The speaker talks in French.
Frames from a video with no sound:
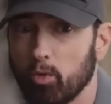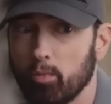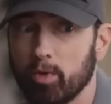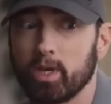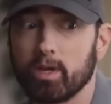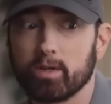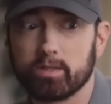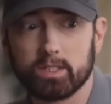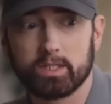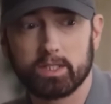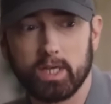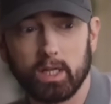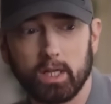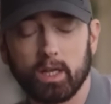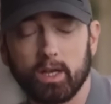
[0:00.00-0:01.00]
actuel
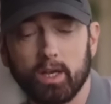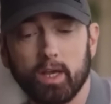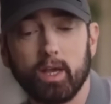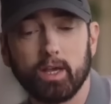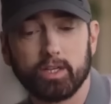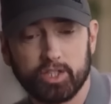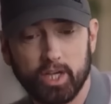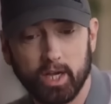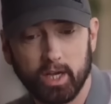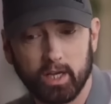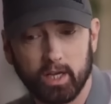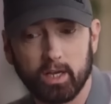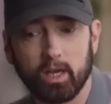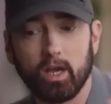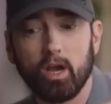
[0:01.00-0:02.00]
d'artiste hip-hop
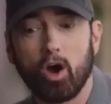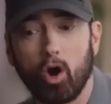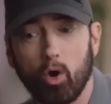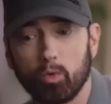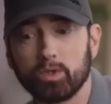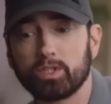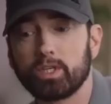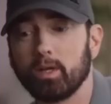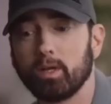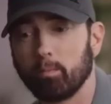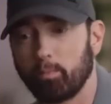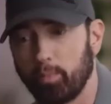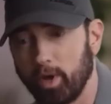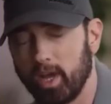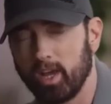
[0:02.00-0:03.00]
respecté,
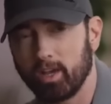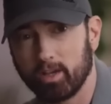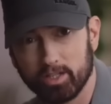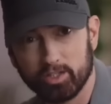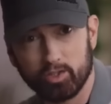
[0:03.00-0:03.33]
le parcours